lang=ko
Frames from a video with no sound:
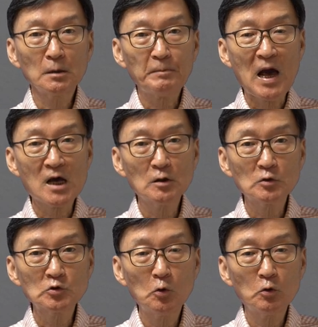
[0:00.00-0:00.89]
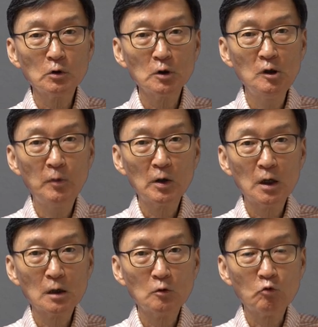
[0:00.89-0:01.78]
파격적으로
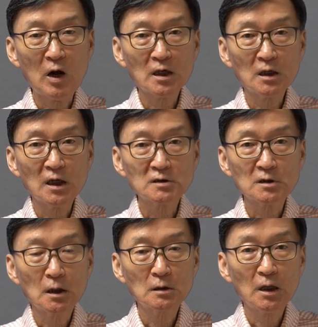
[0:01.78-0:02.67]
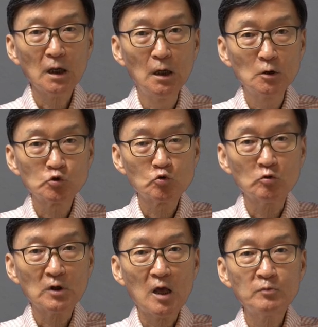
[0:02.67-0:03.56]
일본하고 관계를 개선하는데
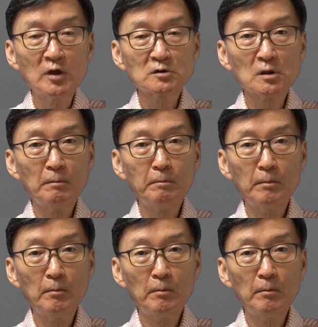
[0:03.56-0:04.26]
중국 내부에서